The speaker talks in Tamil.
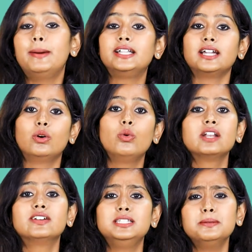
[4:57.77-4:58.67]
பட்
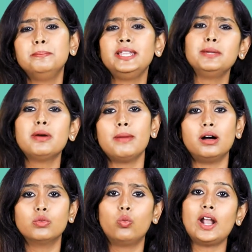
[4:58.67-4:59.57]
உங்களுக்கு வந்து
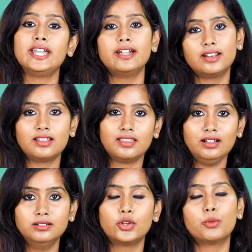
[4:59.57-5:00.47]
மினிமமாக ஒன் இயர்
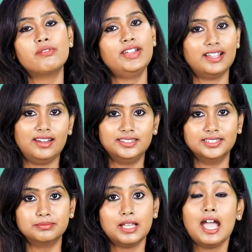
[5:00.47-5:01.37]
இருந்தால் ரொம்பவே
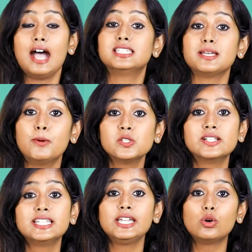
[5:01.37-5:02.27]
நல்லது அண்ட் சப்போஸ்
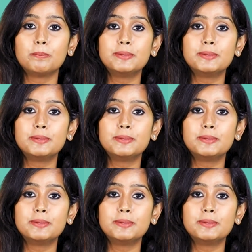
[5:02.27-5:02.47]
வந்து நீங்கள்